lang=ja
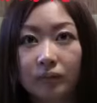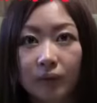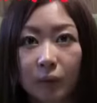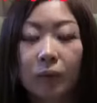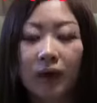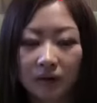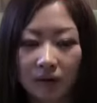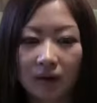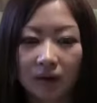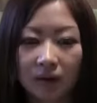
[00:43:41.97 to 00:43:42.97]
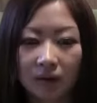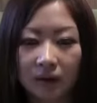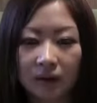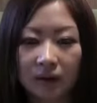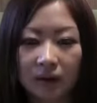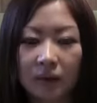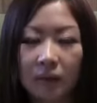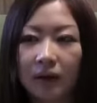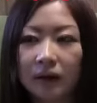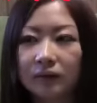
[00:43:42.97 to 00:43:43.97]
気ほんまやなで
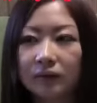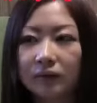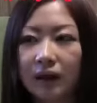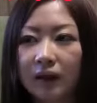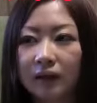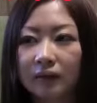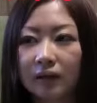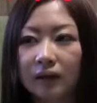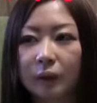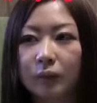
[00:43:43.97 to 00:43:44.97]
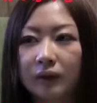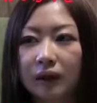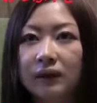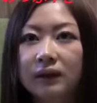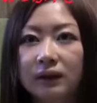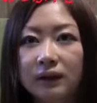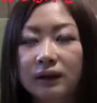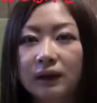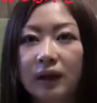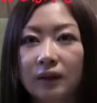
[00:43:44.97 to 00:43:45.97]
もあれずっとやれへんくなったもんな1日
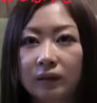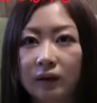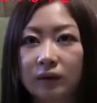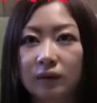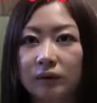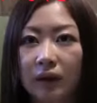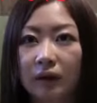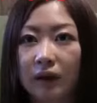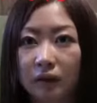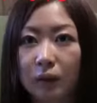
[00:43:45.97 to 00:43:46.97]
に2回とかのショーになったよ